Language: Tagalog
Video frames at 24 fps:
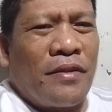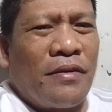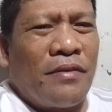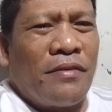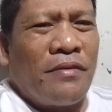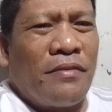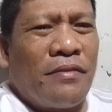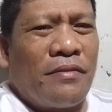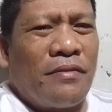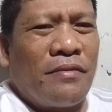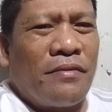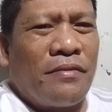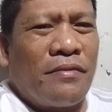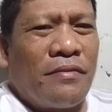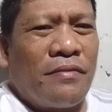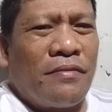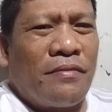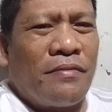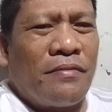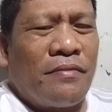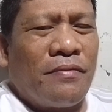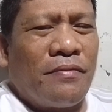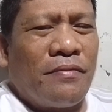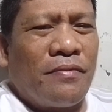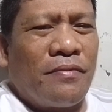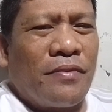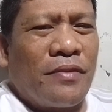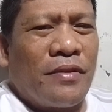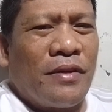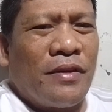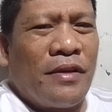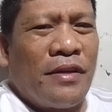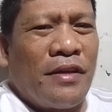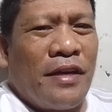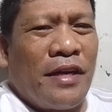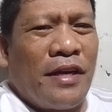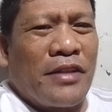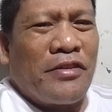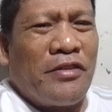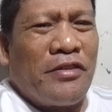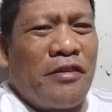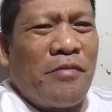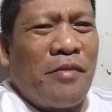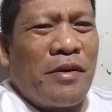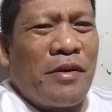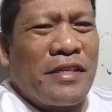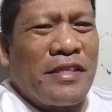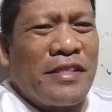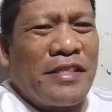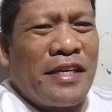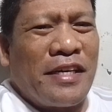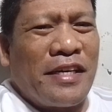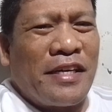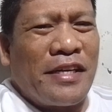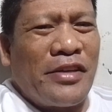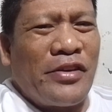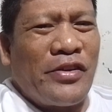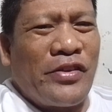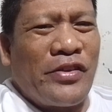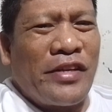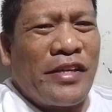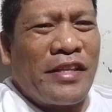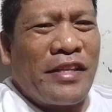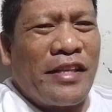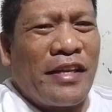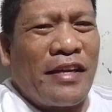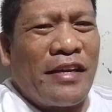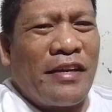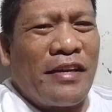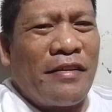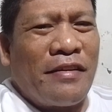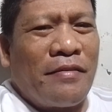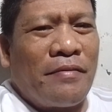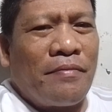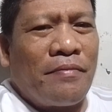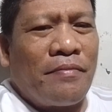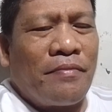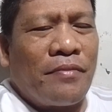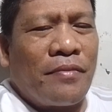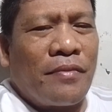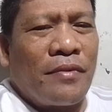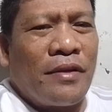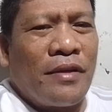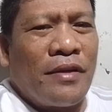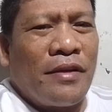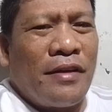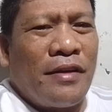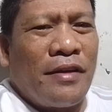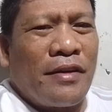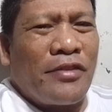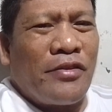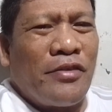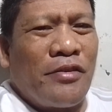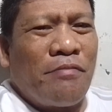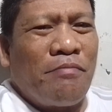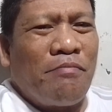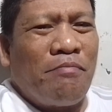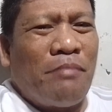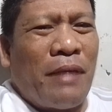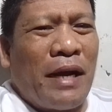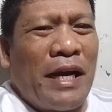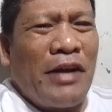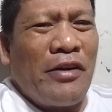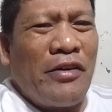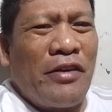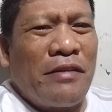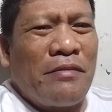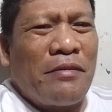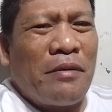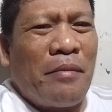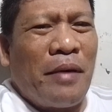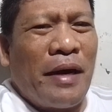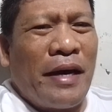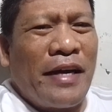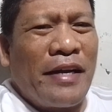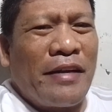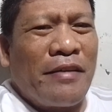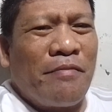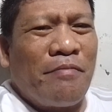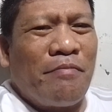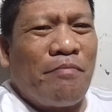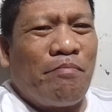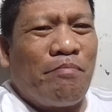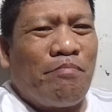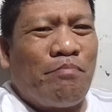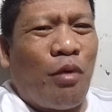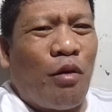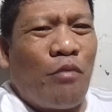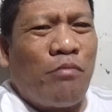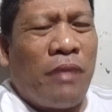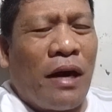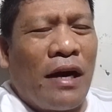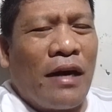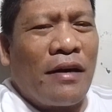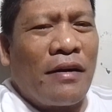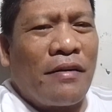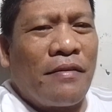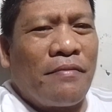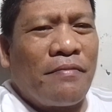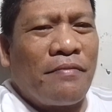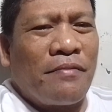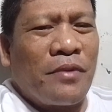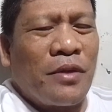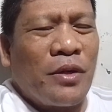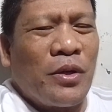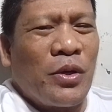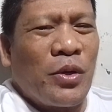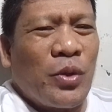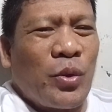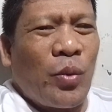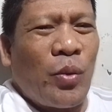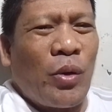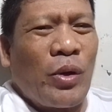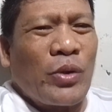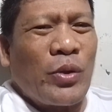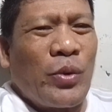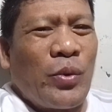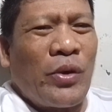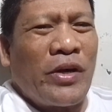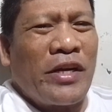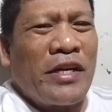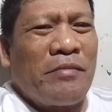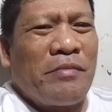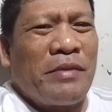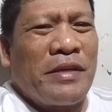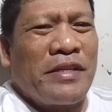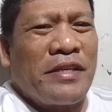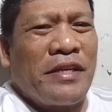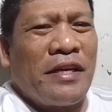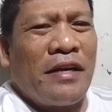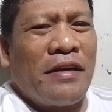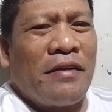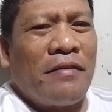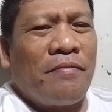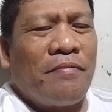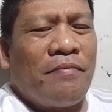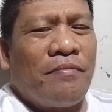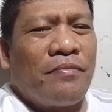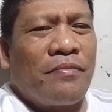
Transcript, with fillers: No? Ito naman si Sara Duterte. Itong baliw na babaeng boba. Tuwang-tuwa naman siya.